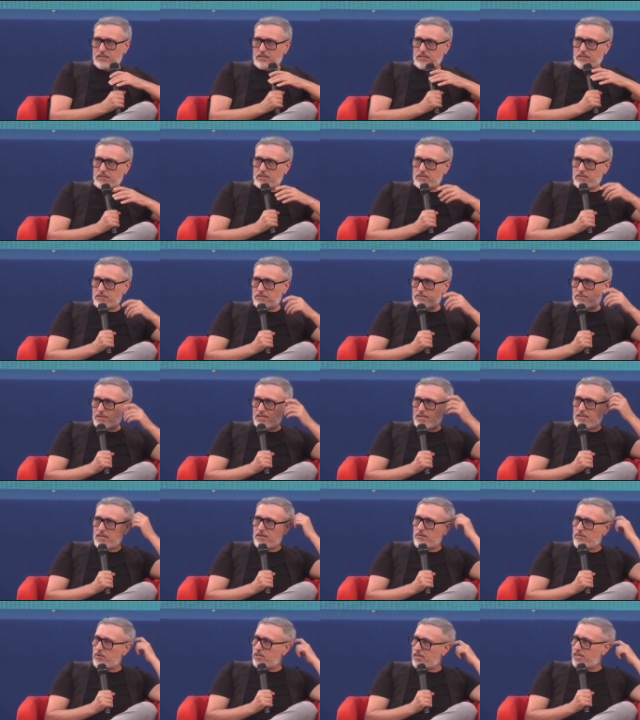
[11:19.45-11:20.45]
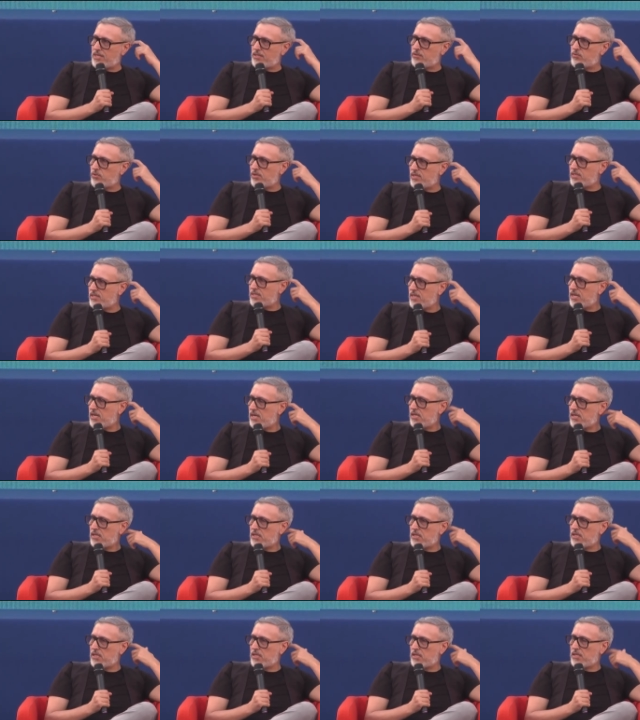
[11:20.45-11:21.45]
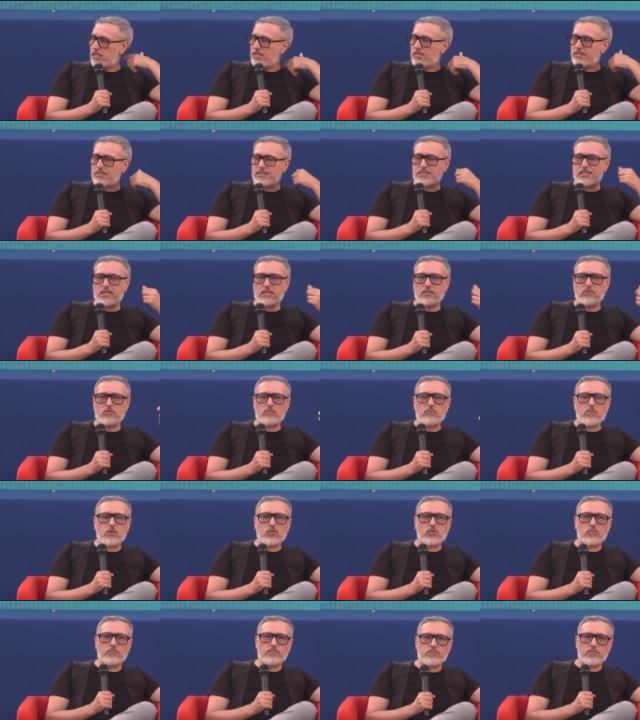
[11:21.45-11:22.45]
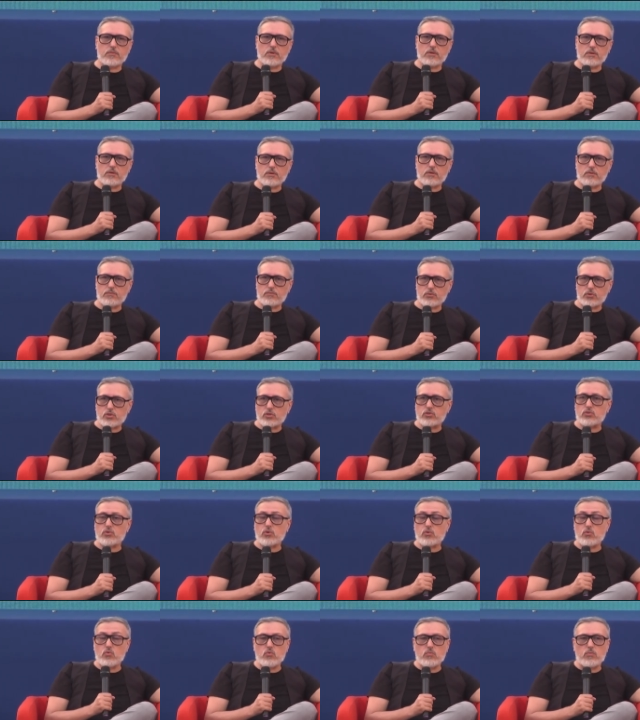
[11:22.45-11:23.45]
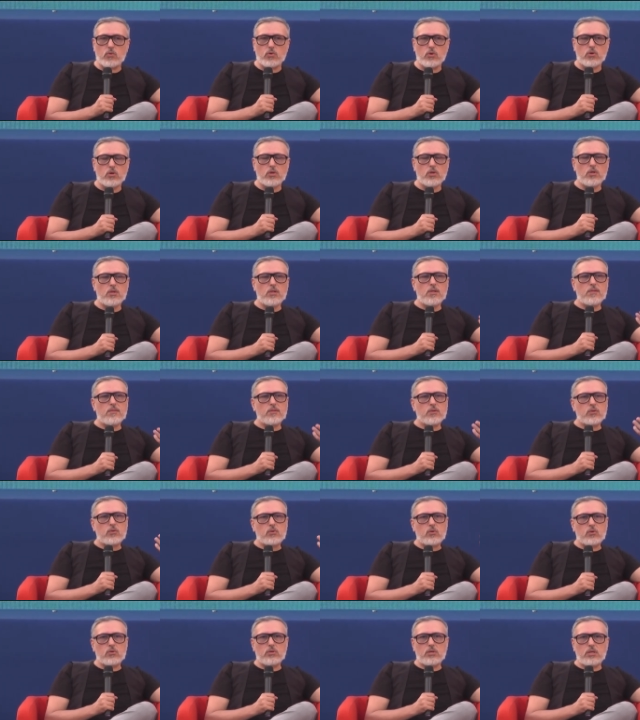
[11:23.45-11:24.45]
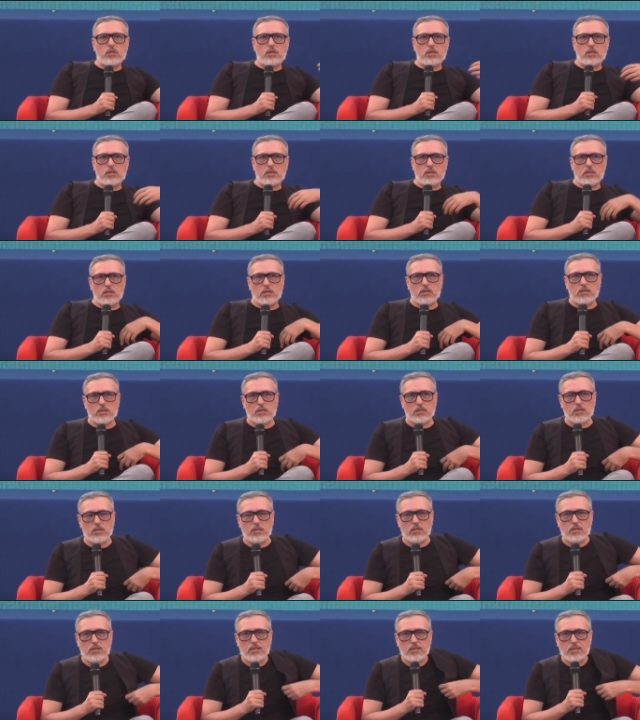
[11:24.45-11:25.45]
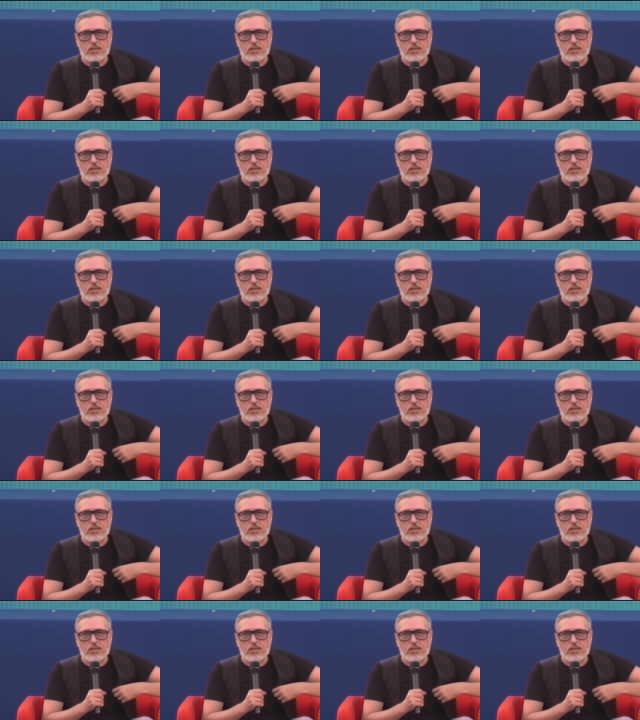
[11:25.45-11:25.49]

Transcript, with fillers: eh, parliamo in attualità, eh, inizia in un modo eh, piuttosto cupo con eh,